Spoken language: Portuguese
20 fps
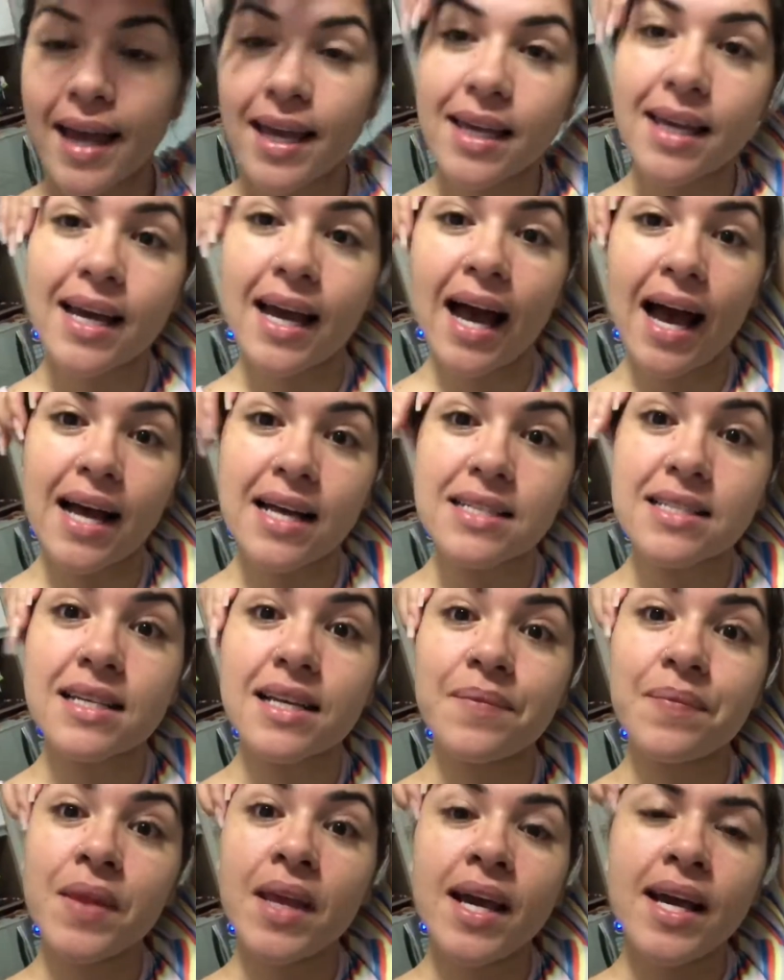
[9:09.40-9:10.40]
em
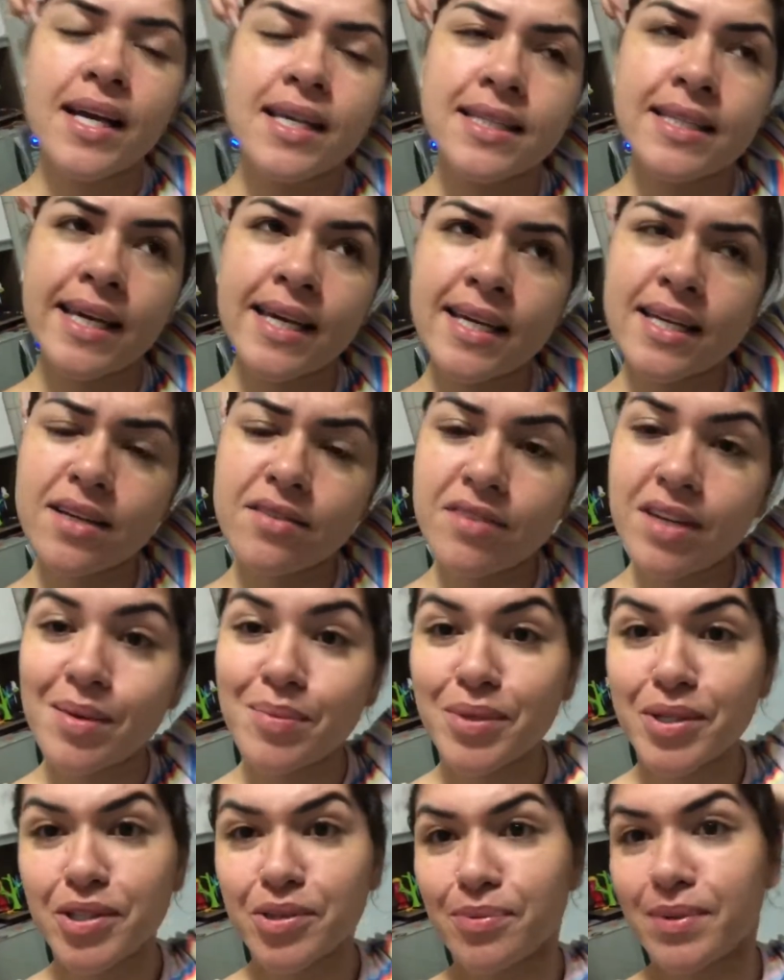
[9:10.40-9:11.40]
casa. Nem gravei
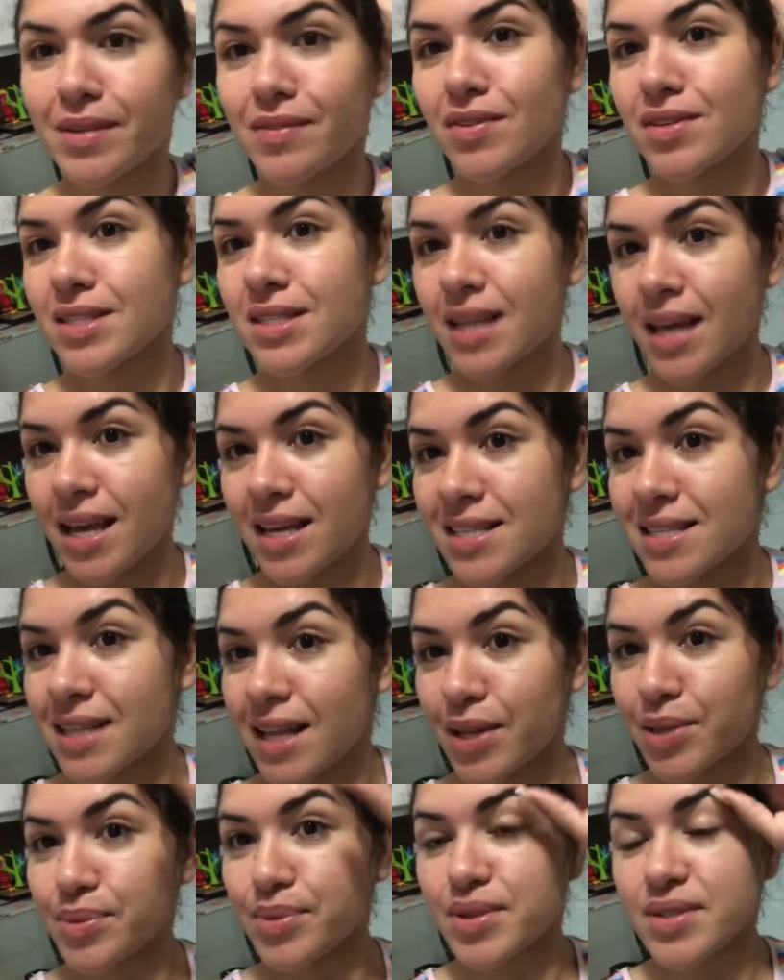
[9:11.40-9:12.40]
muito pra vocês
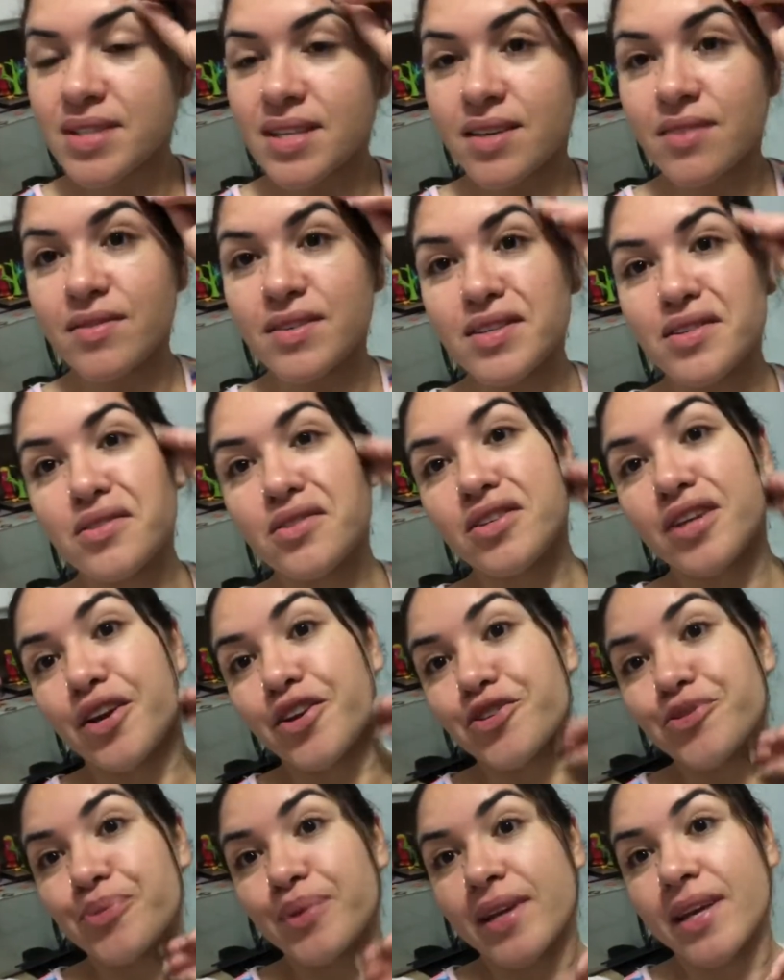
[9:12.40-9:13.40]
lá no meu serviço,
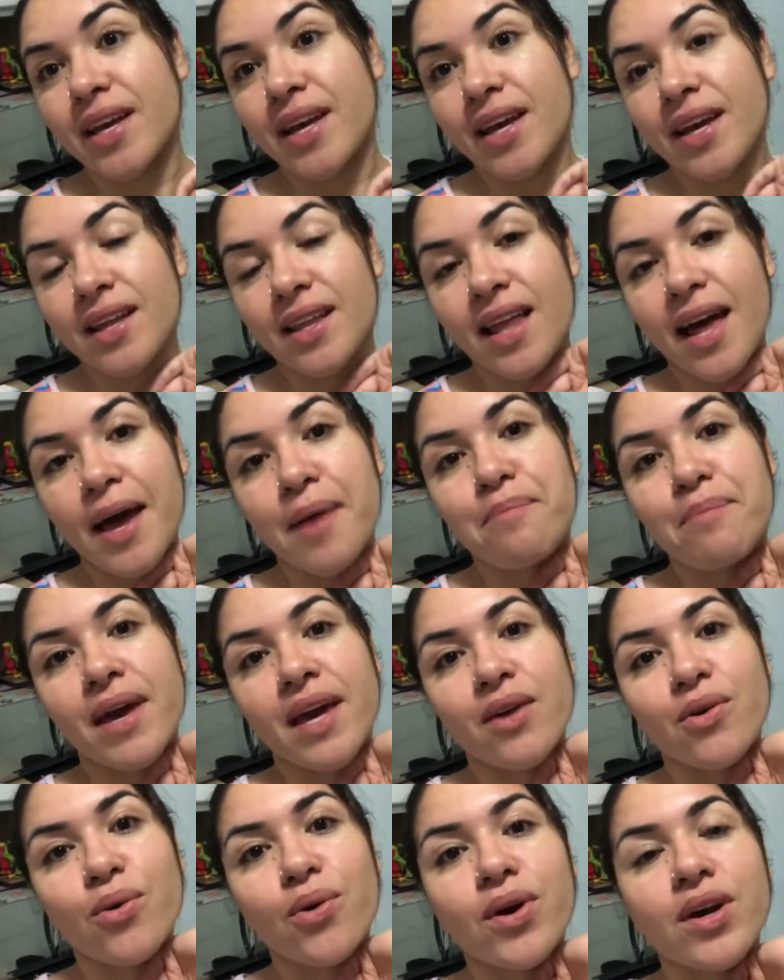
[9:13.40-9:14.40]
gente, porque lá é
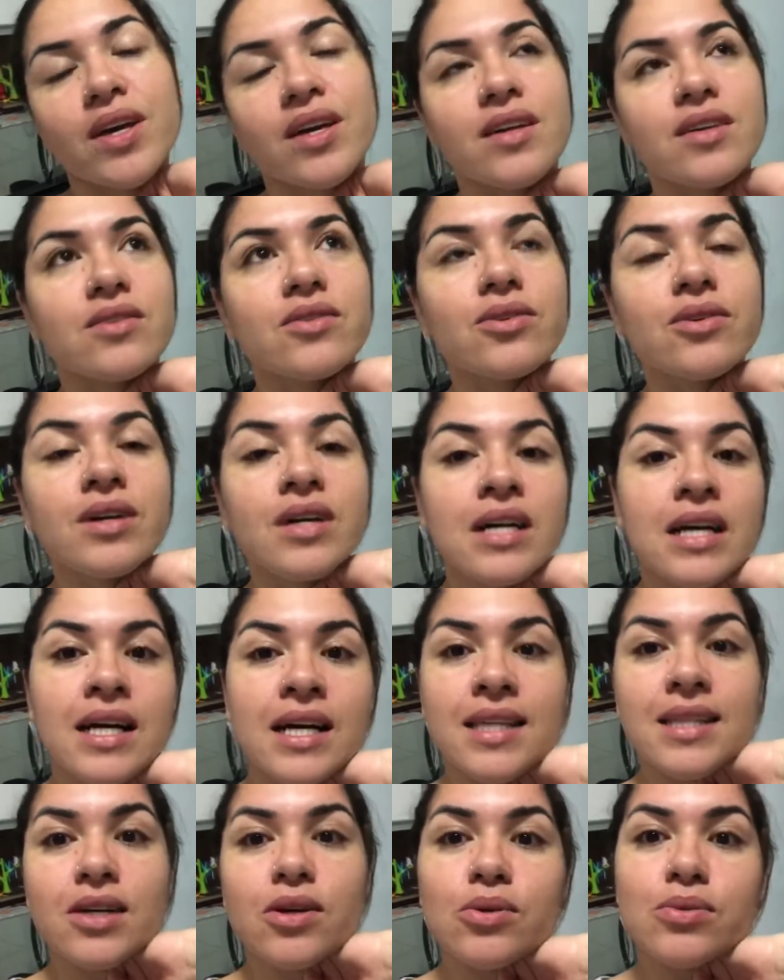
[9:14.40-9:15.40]
bem corrido.
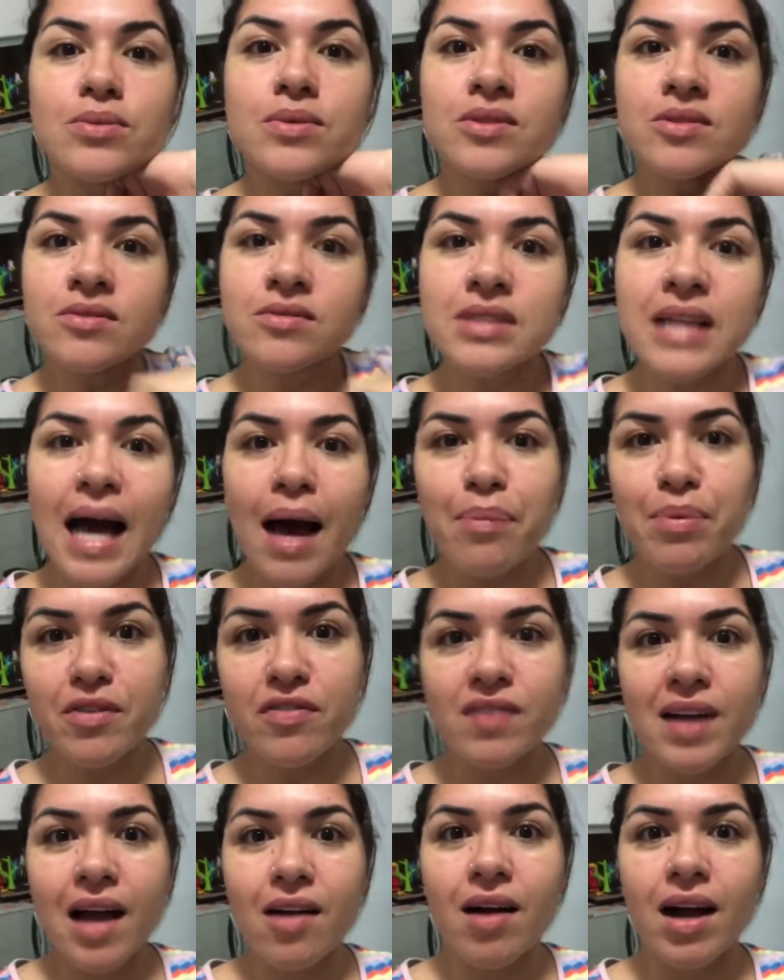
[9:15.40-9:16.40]
Então não dá pra
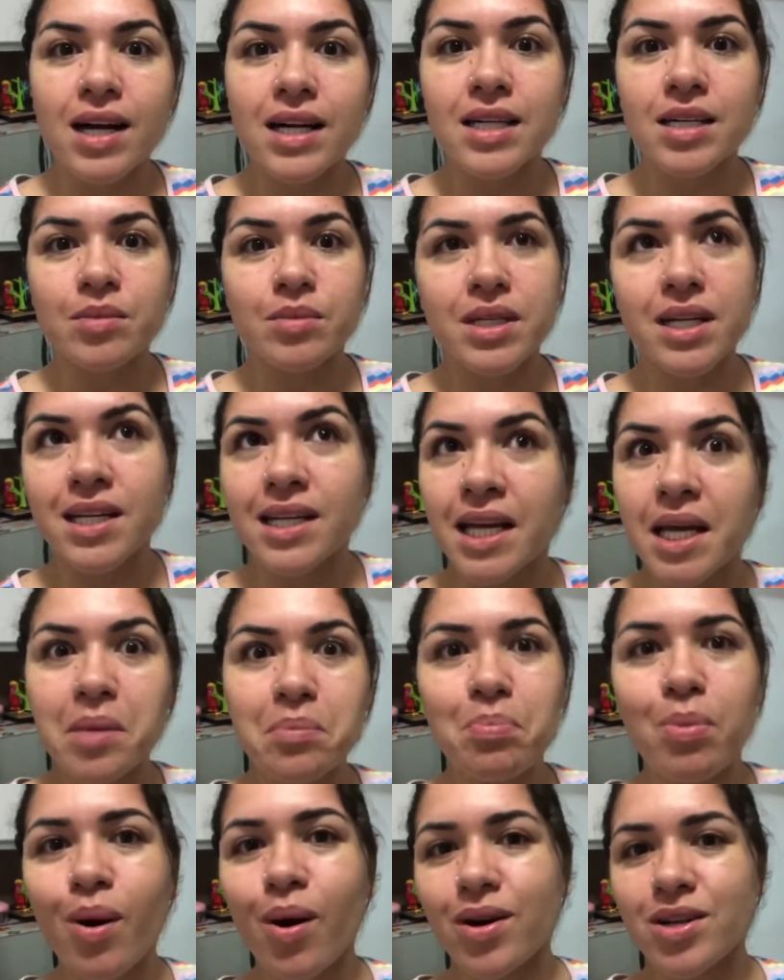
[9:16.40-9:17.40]
ficar com a câmera, nem
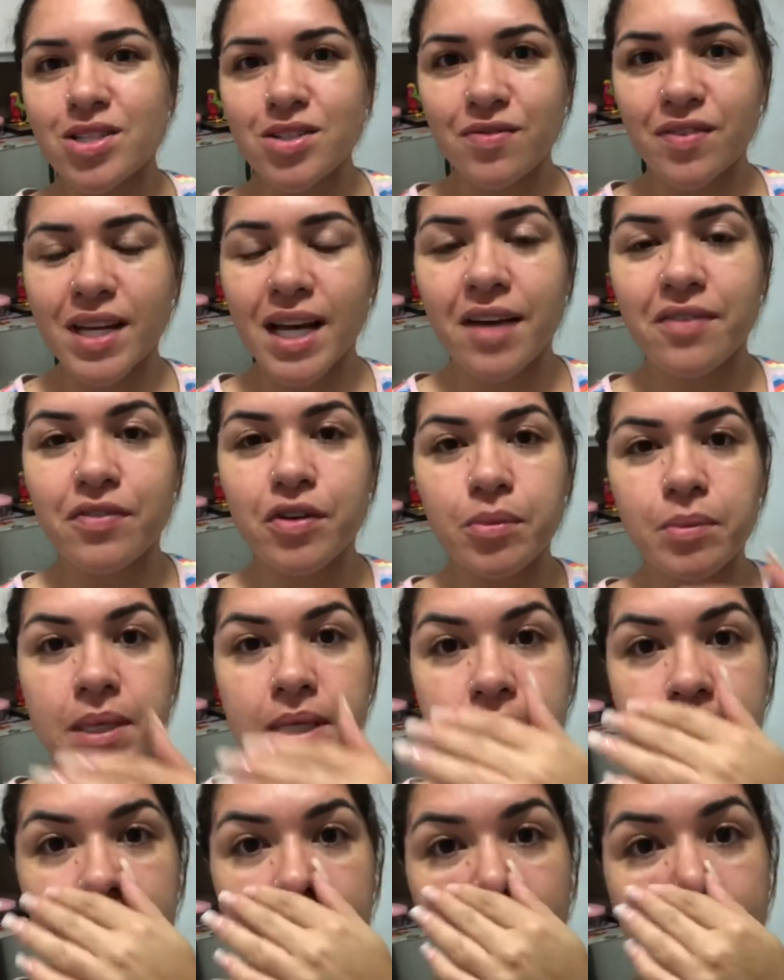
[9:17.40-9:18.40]
pode ficar
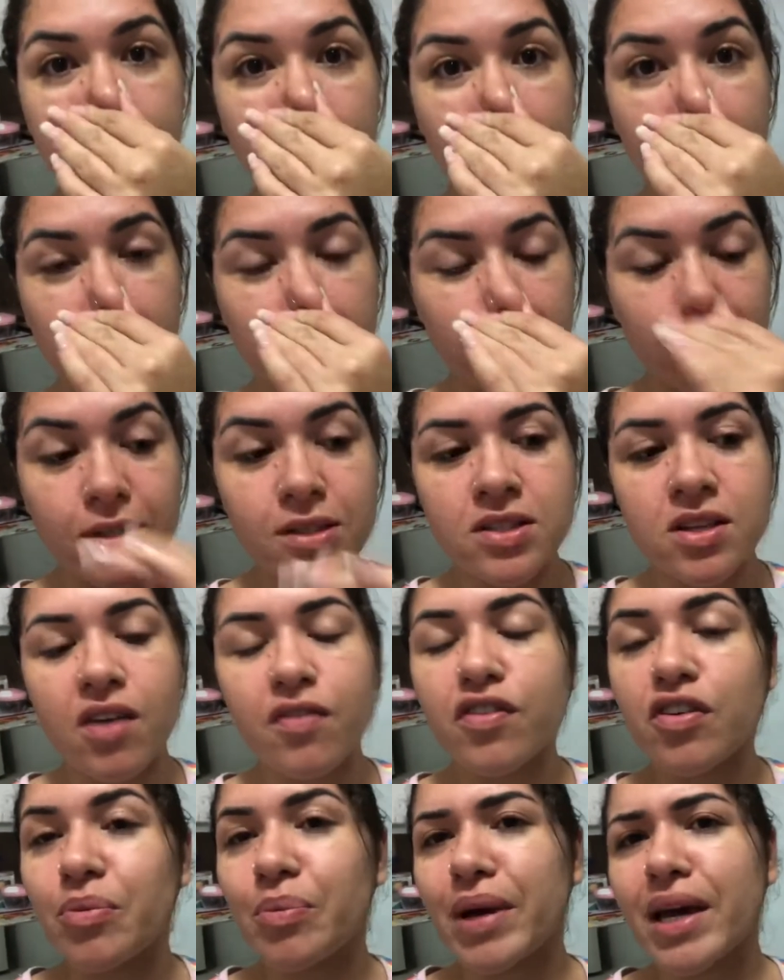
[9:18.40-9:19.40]
filmando lá dentro. Só
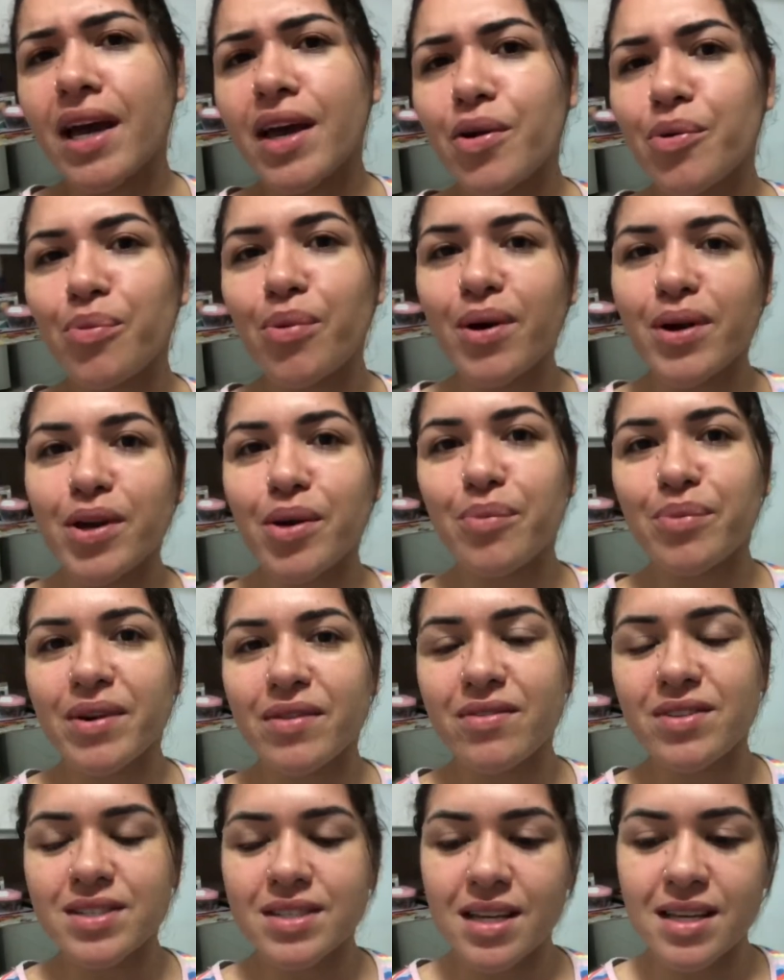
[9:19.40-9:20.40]
filmei aí um pouquinho pra
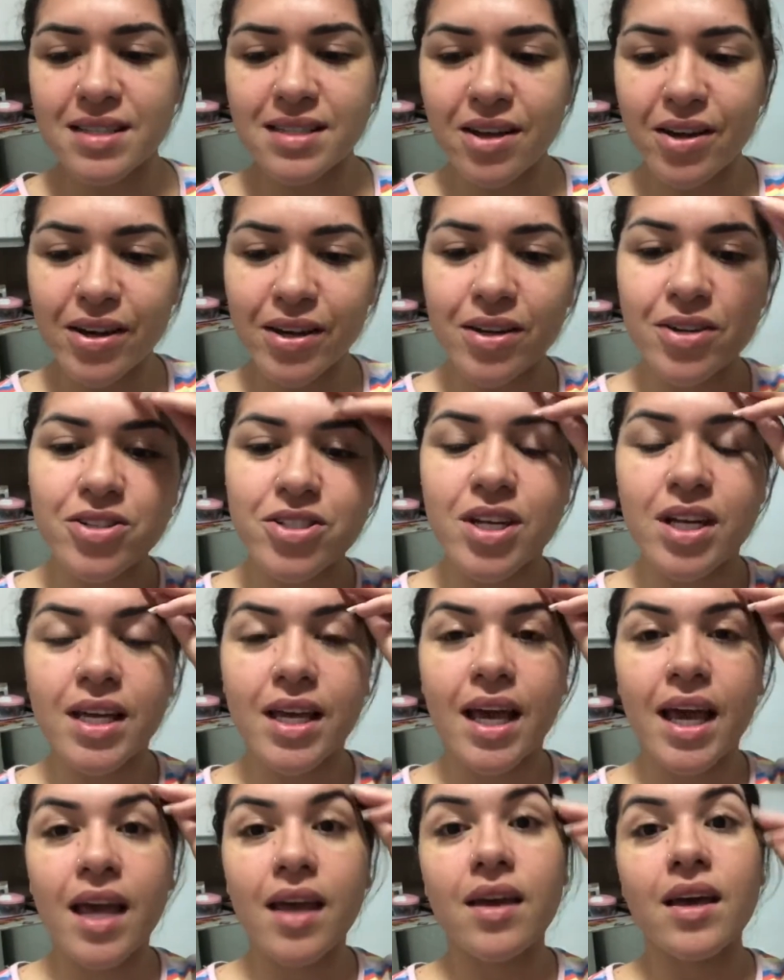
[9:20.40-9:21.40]
vocês na hora que eu
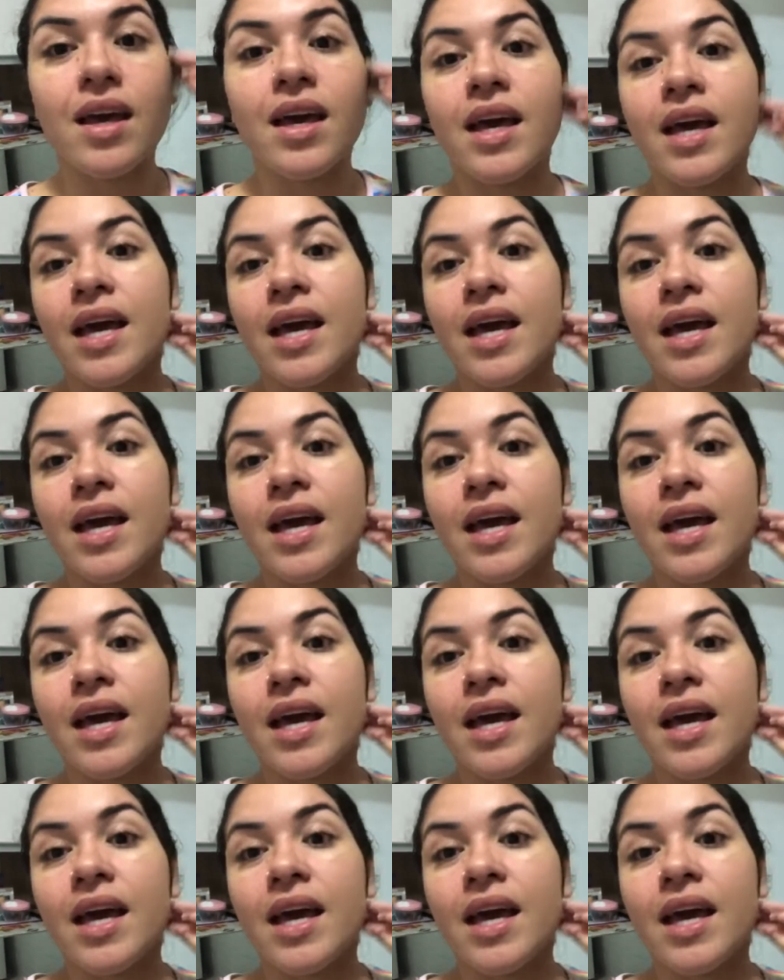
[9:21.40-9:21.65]
cheguei.